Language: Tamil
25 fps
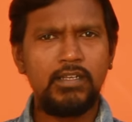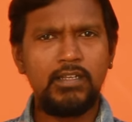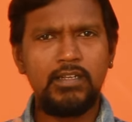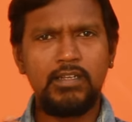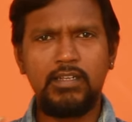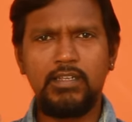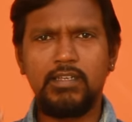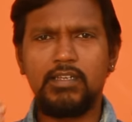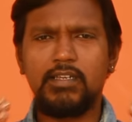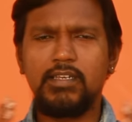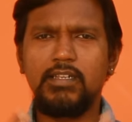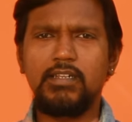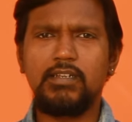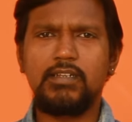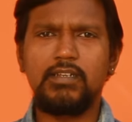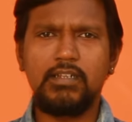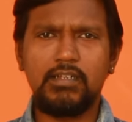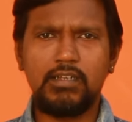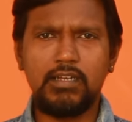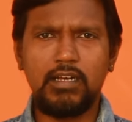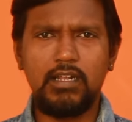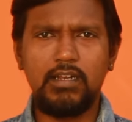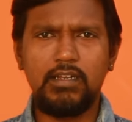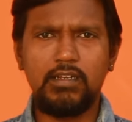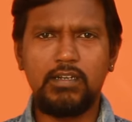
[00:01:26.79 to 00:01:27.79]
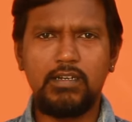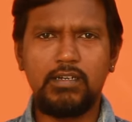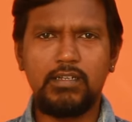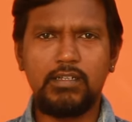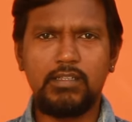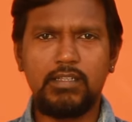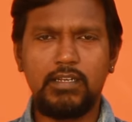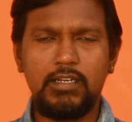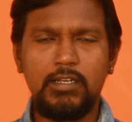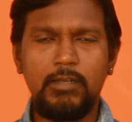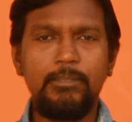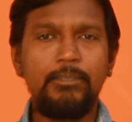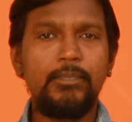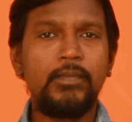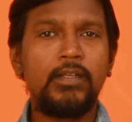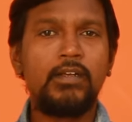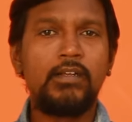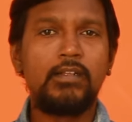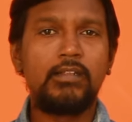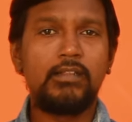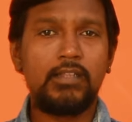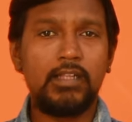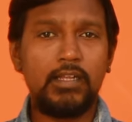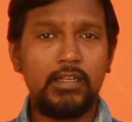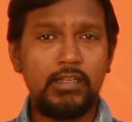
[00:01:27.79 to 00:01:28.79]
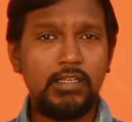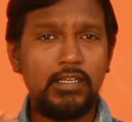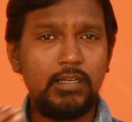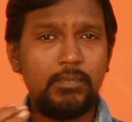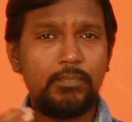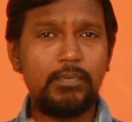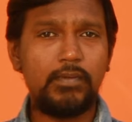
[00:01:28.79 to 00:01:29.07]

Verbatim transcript: இன்றைக்கி இருக்கிற காலகட்டத்தில் நிறைய